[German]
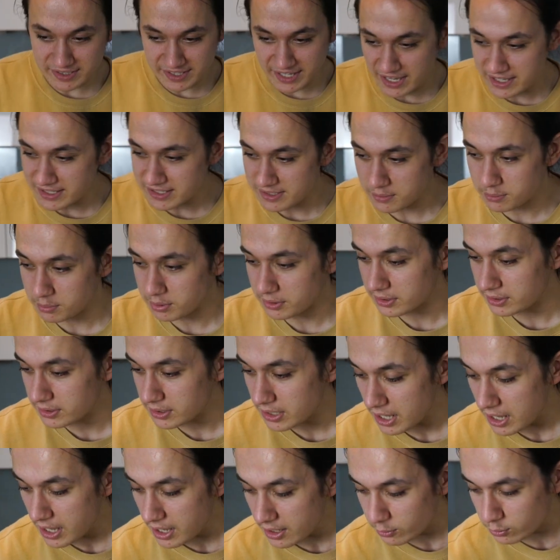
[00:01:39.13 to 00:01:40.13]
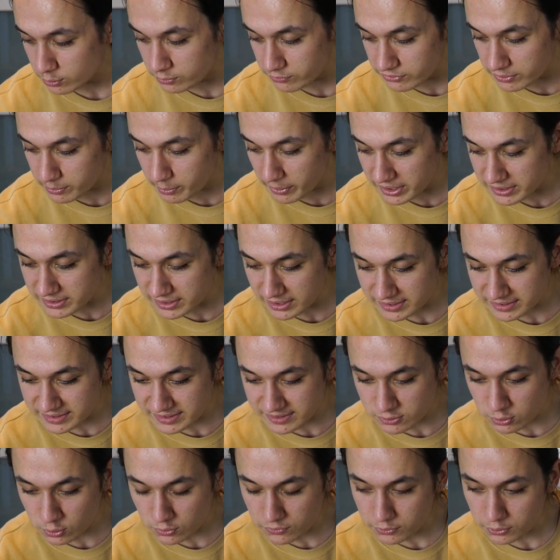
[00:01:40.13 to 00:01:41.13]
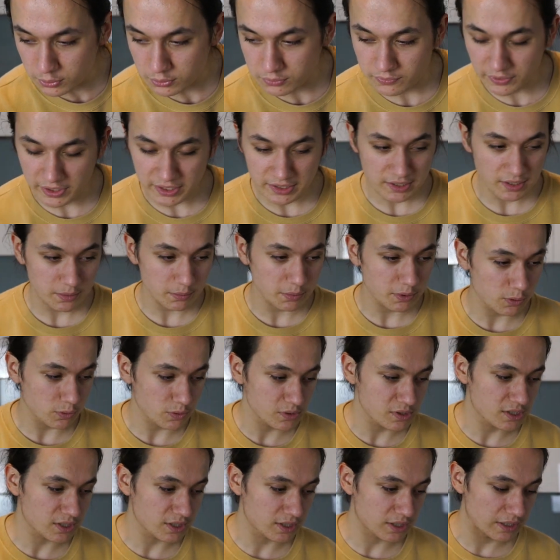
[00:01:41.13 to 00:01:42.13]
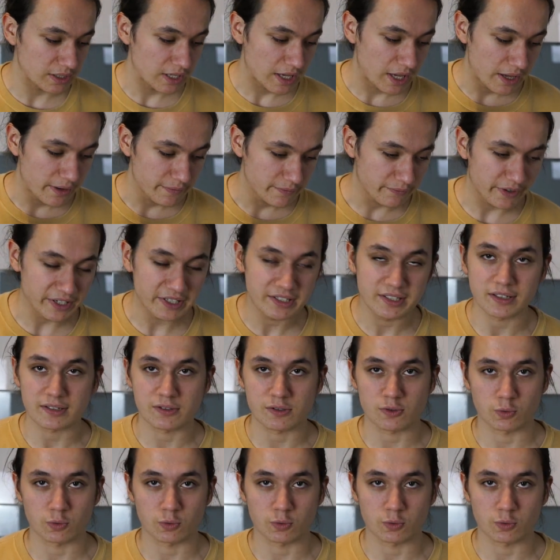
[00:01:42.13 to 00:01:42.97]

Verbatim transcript: sehr simpel und wir machen dann sofort weiter mit unseren weiteren